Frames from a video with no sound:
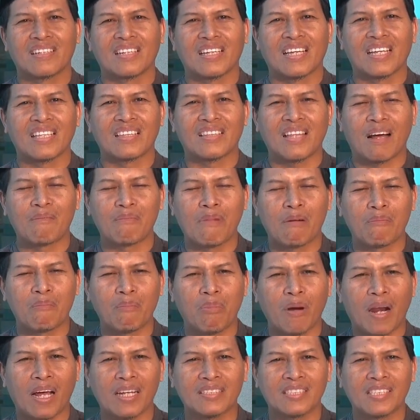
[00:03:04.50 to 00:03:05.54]
kita
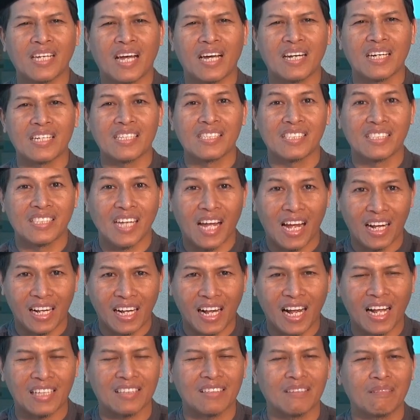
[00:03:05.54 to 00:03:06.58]
mempelajari
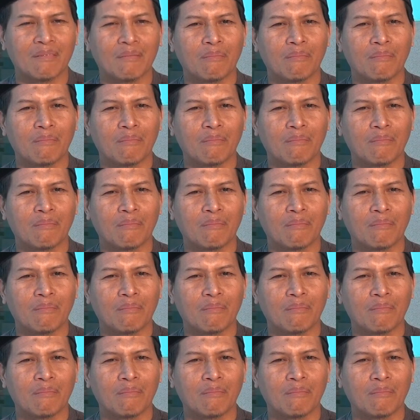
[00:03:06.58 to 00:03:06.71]
zakat,